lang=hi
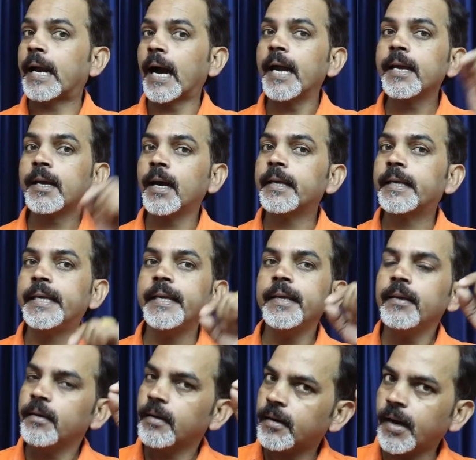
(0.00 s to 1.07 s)
गाय का घी
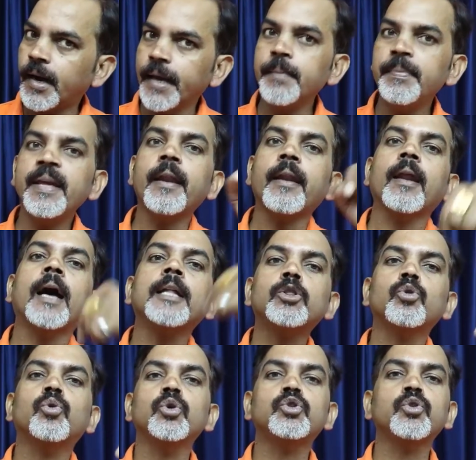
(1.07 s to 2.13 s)
खाएं भी
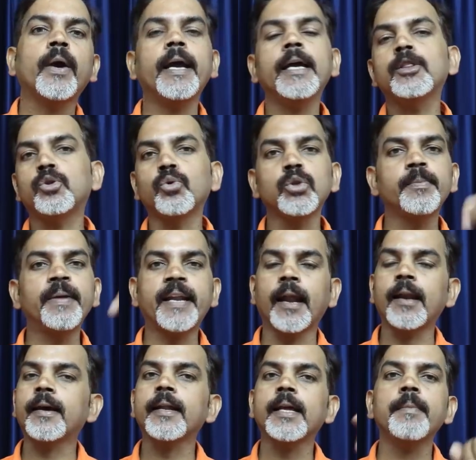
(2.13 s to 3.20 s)
रात को जो है दूध में
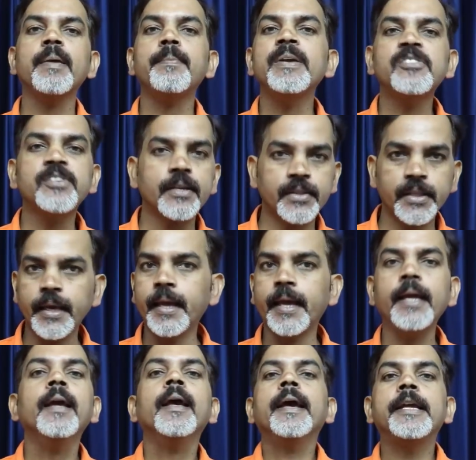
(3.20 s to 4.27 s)
डाल करके भी पी सकते हैं